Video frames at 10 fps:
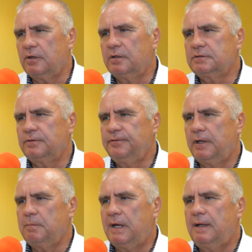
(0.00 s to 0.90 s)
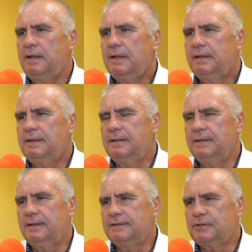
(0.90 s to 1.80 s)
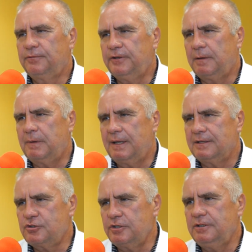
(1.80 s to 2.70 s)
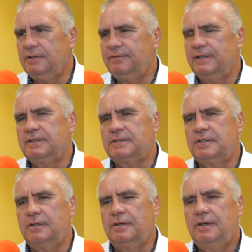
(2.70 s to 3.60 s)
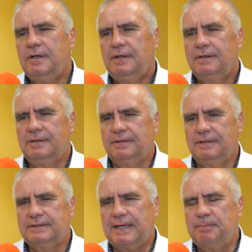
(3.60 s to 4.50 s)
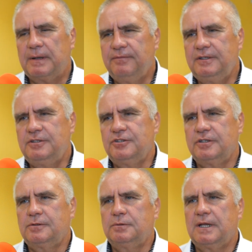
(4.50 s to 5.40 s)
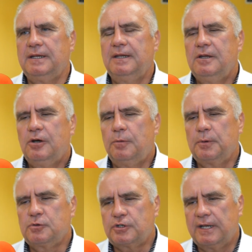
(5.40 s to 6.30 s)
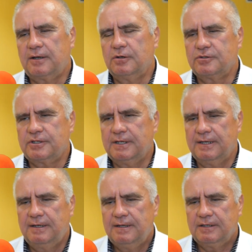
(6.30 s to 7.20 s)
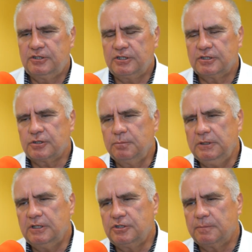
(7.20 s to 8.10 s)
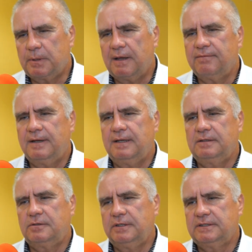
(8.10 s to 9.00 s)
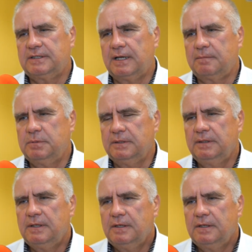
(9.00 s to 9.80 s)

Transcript: to, co firma, co firma czyni, więc to sam pan widzi, że tutaj oprócz tego, że gdzieś jest ominięcie prawa, to jest jakby